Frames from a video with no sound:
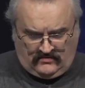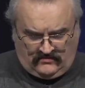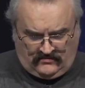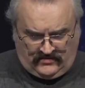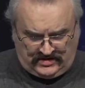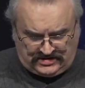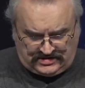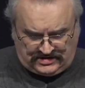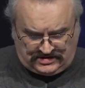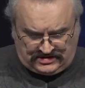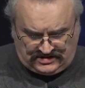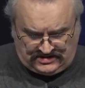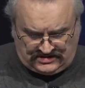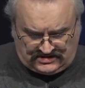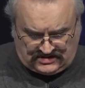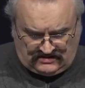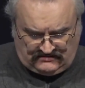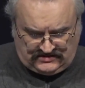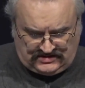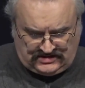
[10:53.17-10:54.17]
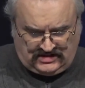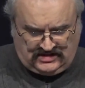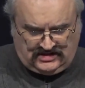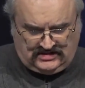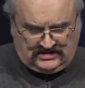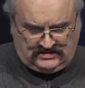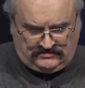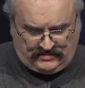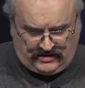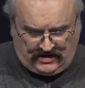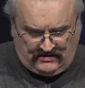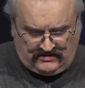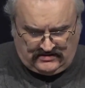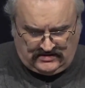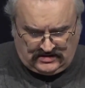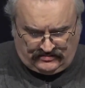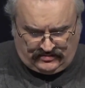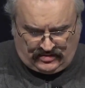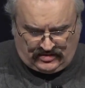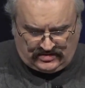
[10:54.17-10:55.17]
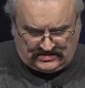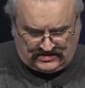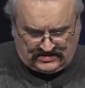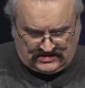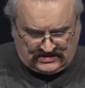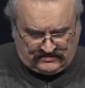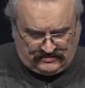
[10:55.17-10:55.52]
Вышедший из ковчега этот праведник просто